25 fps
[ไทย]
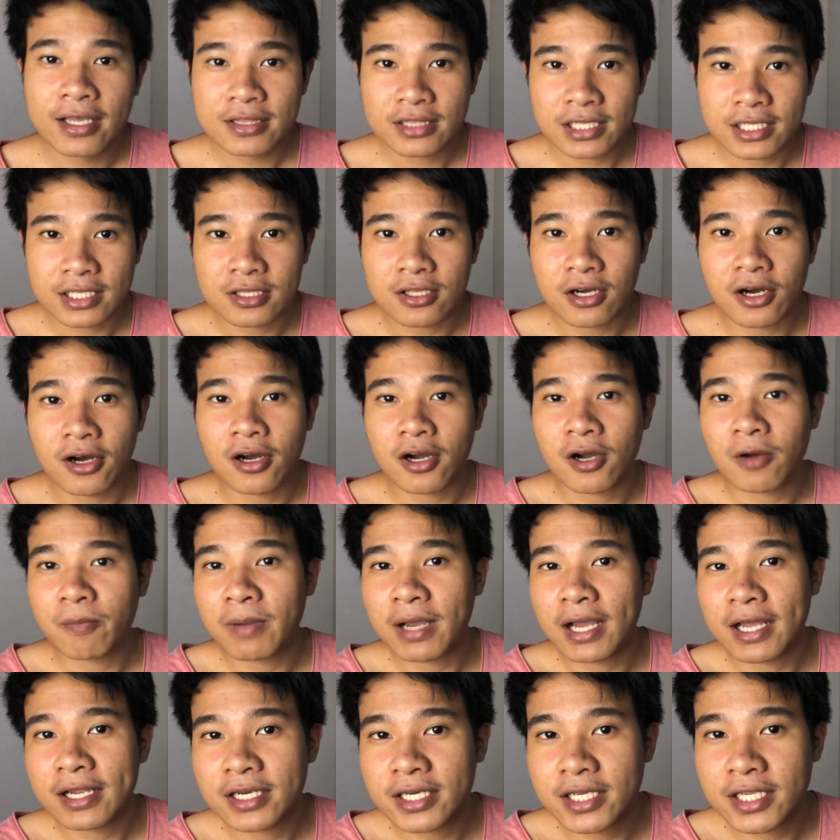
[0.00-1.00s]
ติดต่อเข้า
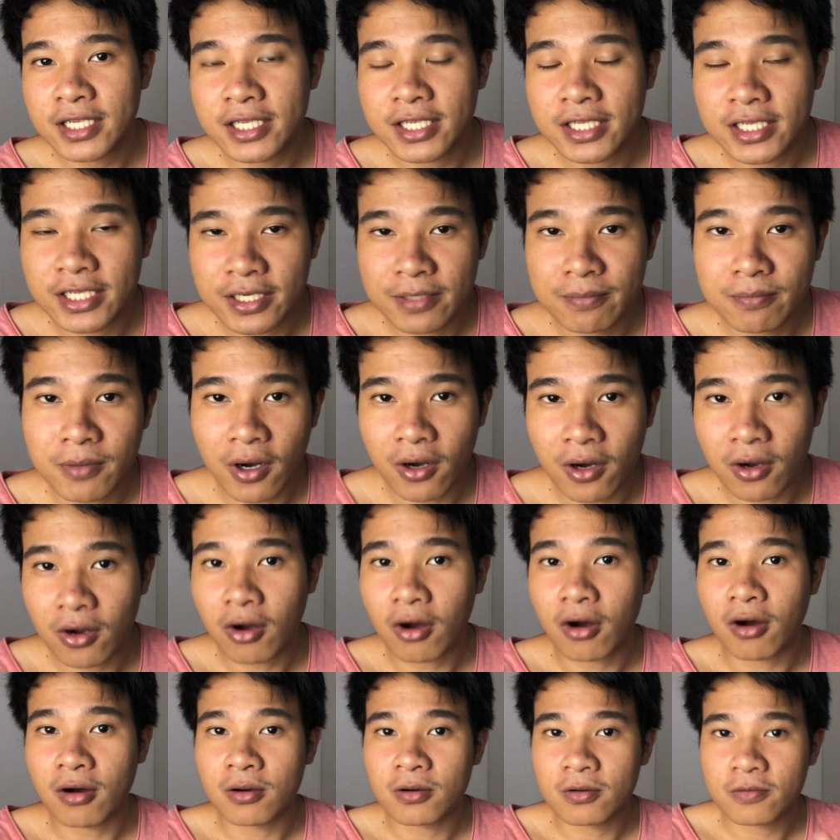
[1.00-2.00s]
มาที่ อินบ็อกซ์ข
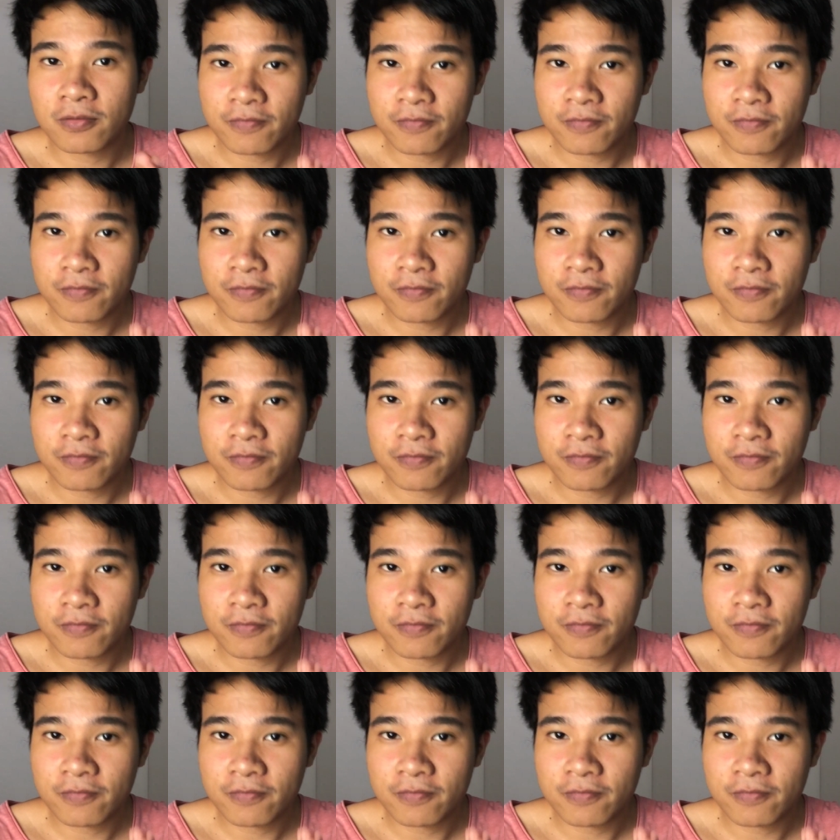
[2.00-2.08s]
อง